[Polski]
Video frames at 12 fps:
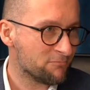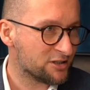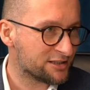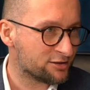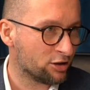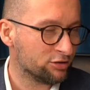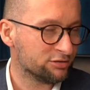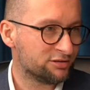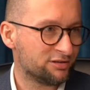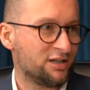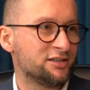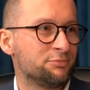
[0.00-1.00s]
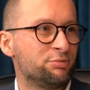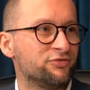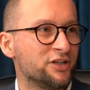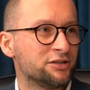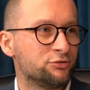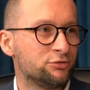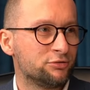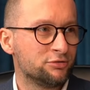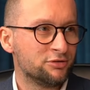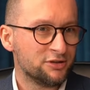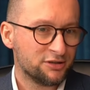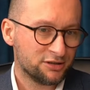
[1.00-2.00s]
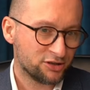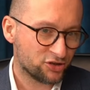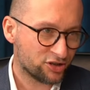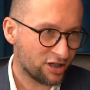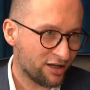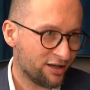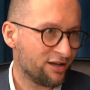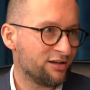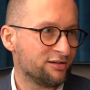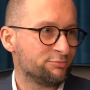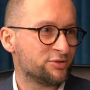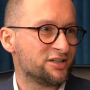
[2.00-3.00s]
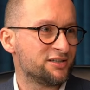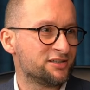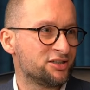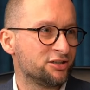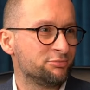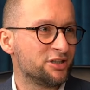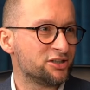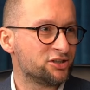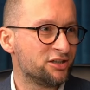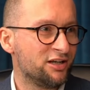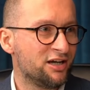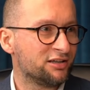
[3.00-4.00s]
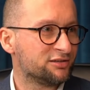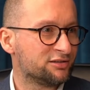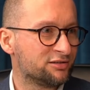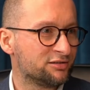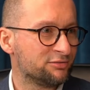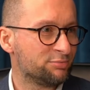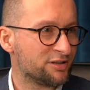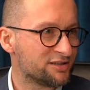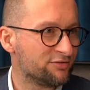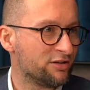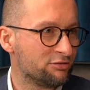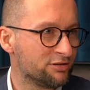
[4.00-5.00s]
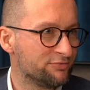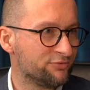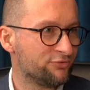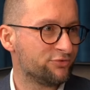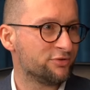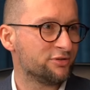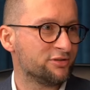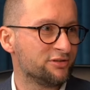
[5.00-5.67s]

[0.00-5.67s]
stąd Rada Powiatu że przez 17 lat y, pracowałem w